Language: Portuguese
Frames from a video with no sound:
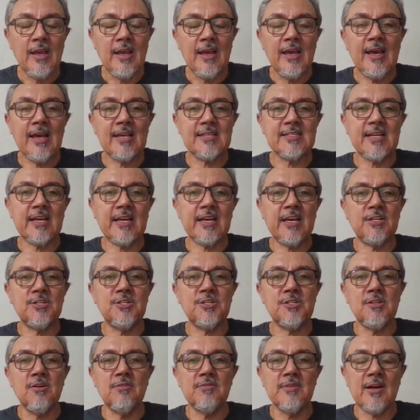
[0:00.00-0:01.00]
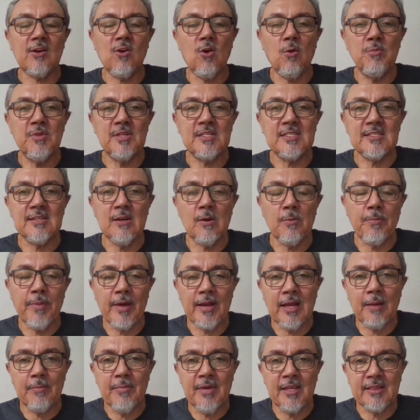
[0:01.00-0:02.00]
Essa questão da Comissão
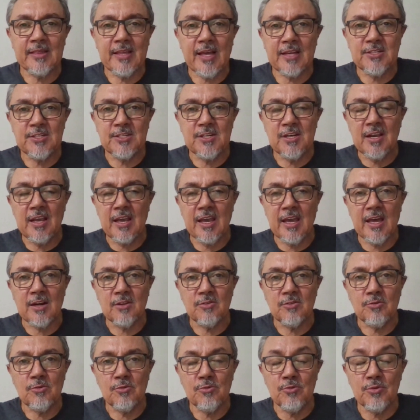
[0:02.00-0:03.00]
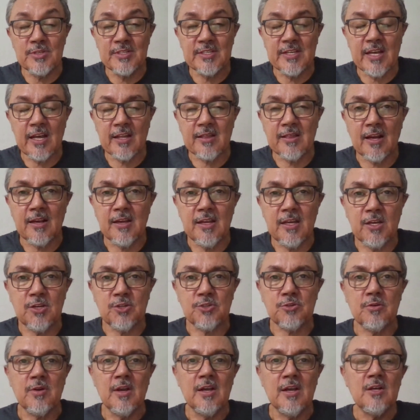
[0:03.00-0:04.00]
Parlamentar de Inquérito do
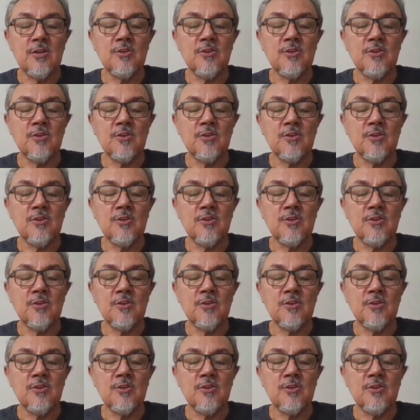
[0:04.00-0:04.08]
Sertanejo